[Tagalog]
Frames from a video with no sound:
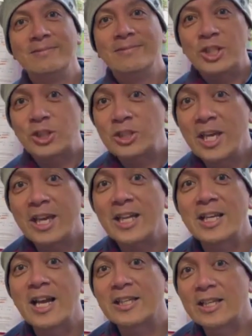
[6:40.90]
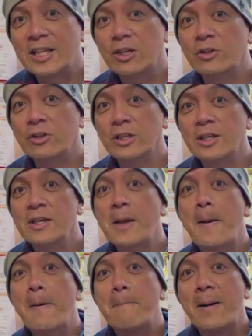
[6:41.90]
The second category,
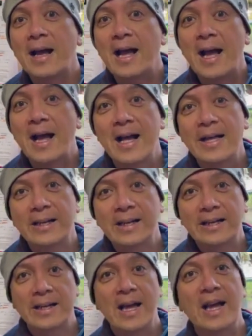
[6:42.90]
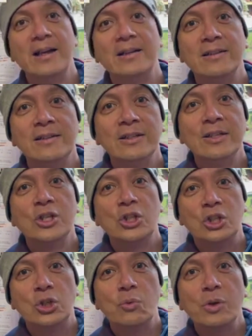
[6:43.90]
mag-aaral ka.
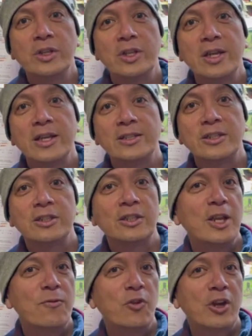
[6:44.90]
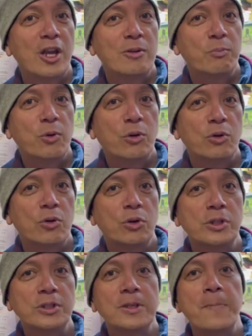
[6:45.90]
You will take a certificate for
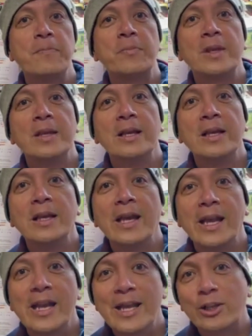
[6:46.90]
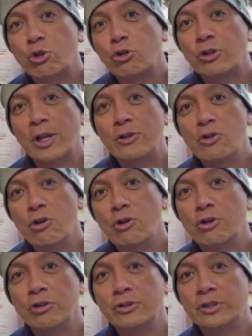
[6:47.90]
course,
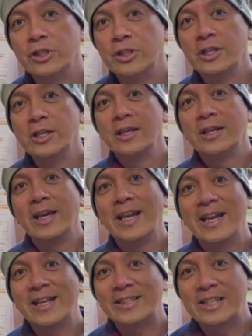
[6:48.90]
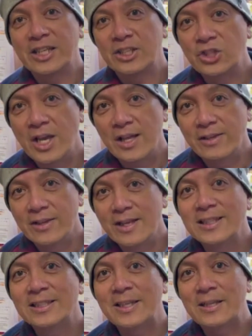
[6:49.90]
electrotechnology electrician
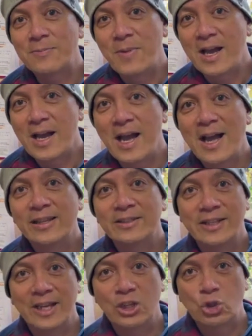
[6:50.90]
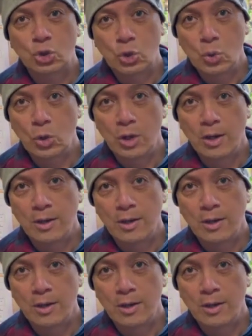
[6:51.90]
sa mga trade school.